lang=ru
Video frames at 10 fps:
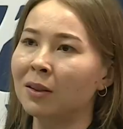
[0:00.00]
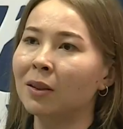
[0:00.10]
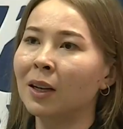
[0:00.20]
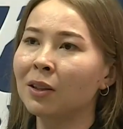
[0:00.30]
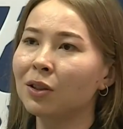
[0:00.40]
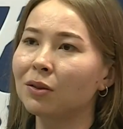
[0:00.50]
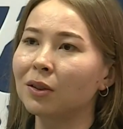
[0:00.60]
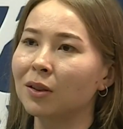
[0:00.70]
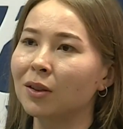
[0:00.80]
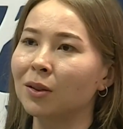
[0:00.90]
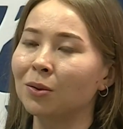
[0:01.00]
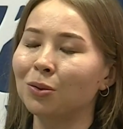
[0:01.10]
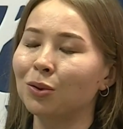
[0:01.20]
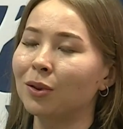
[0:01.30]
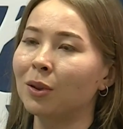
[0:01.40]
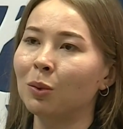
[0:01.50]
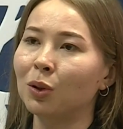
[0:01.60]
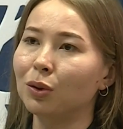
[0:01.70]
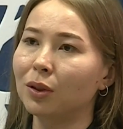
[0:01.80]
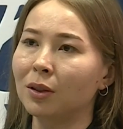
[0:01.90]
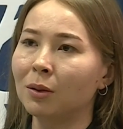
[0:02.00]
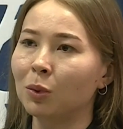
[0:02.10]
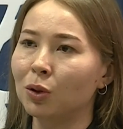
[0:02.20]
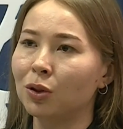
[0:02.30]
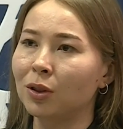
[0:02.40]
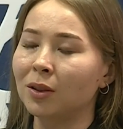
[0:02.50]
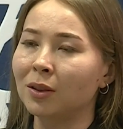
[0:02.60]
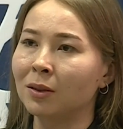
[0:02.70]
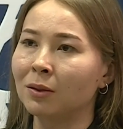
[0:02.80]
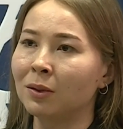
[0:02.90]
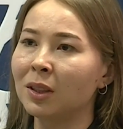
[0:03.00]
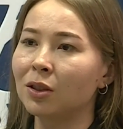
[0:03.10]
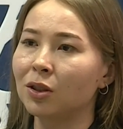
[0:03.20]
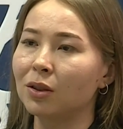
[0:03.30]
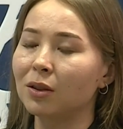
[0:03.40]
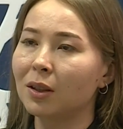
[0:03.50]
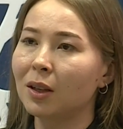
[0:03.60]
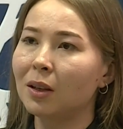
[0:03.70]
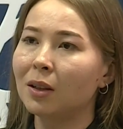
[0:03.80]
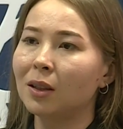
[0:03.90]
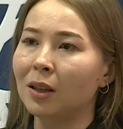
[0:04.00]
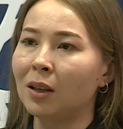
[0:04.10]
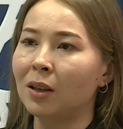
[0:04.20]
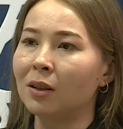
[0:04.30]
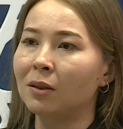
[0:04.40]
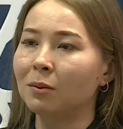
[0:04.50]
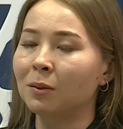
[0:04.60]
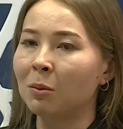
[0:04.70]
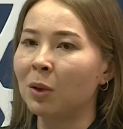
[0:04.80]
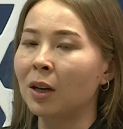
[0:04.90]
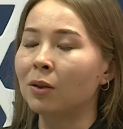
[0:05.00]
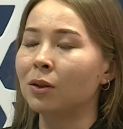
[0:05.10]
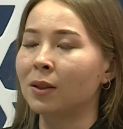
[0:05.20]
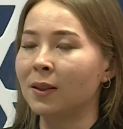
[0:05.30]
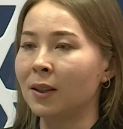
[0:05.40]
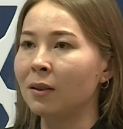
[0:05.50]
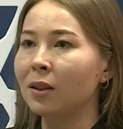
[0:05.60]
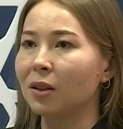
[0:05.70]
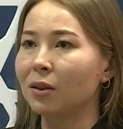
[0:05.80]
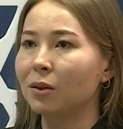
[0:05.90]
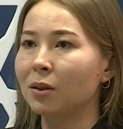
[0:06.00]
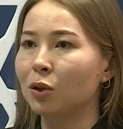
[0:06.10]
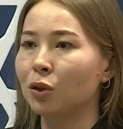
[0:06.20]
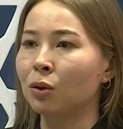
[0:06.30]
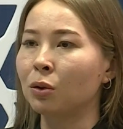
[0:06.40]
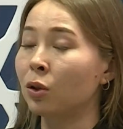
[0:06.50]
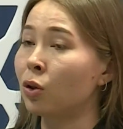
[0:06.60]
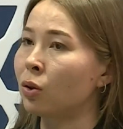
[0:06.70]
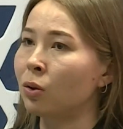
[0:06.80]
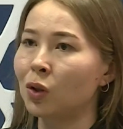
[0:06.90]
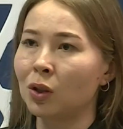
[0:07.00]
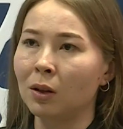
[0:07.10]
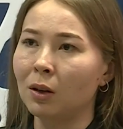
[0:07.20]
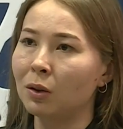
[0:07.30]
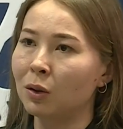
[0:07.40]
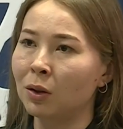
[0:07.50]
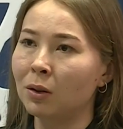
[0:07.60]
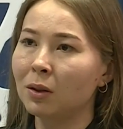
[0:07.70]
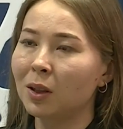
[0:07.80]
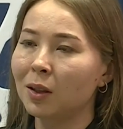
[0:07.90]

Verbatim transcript: заканчивается, уже не могут они больше это выдержать и набираются силы, что тоже очень нелегко,